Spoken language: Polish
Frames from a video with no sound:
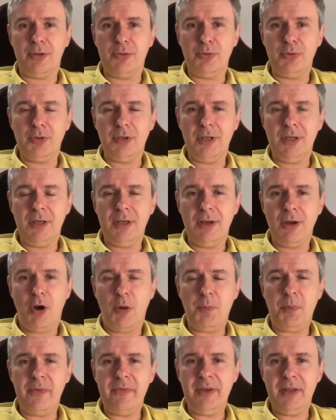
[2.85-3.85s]
który
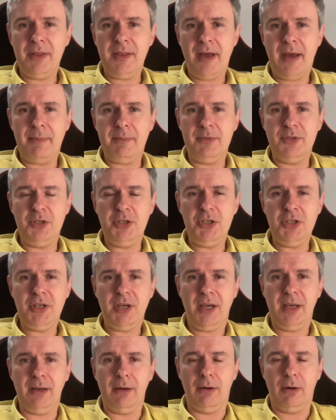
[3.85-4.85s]
opowie nam
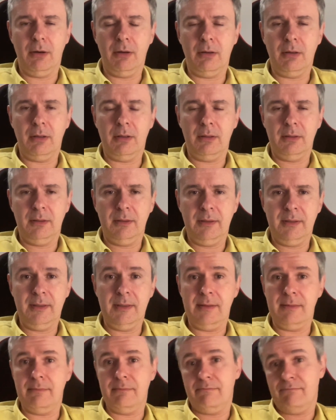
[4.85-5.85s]
dzisiaj o
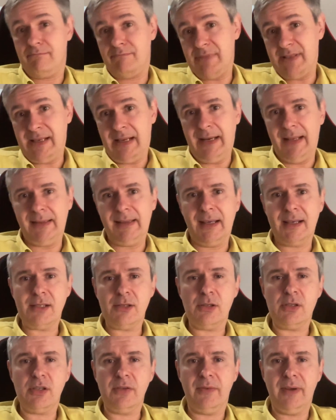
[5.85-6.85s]
e, zaletach
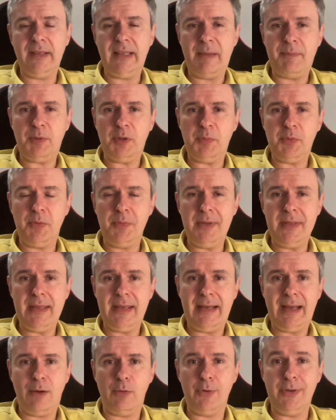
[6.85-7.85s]
stosowania
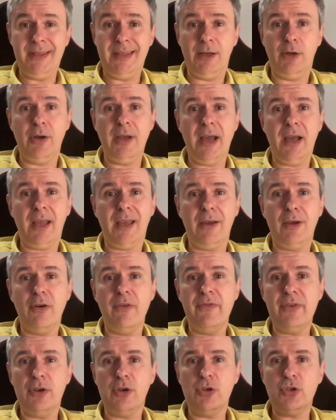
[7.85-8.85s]
probiominerału i tego, jak go
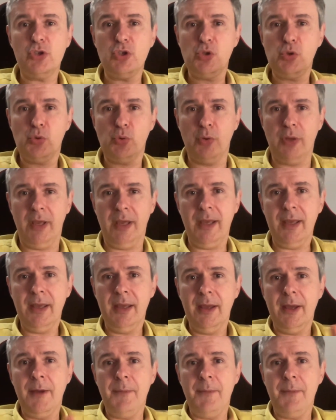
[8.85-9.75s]
wykorzystuje, e,